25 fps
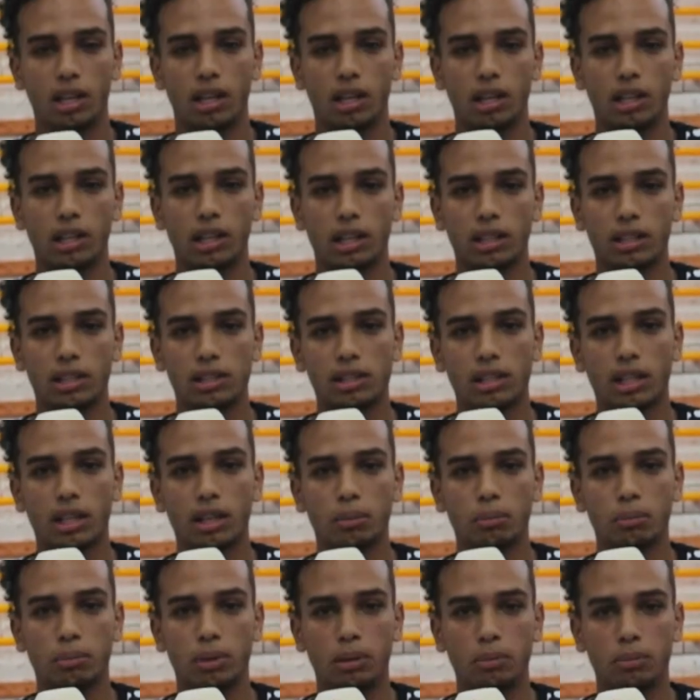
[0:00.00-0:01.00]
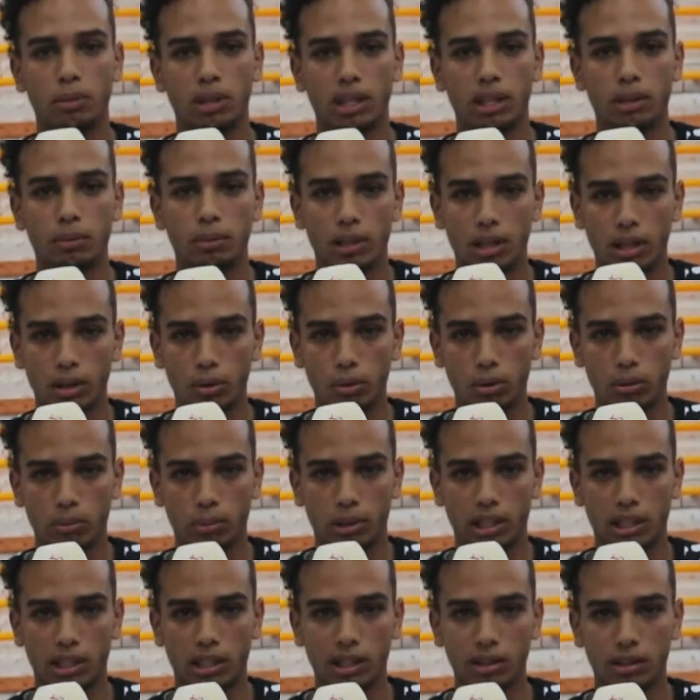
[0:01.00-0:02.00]
آه، اللي غادي تقام بالمغرب لاول
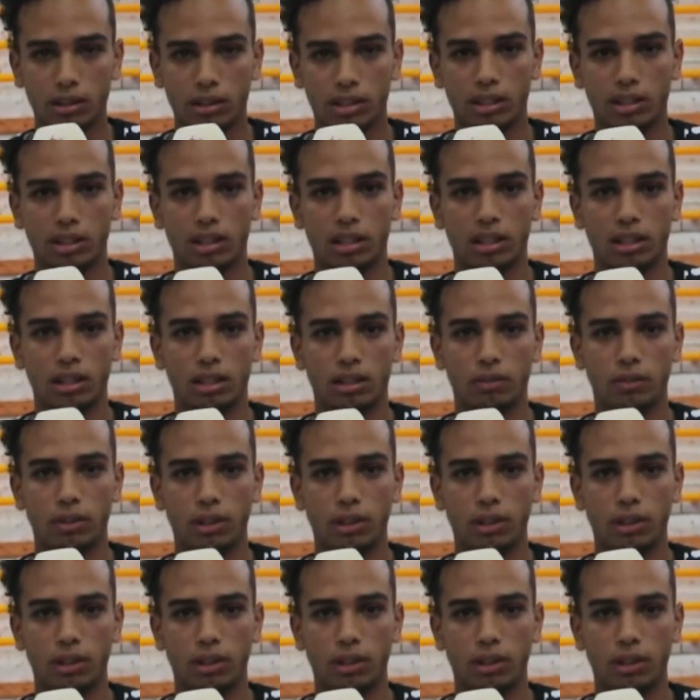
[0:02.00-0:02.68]
مره آه،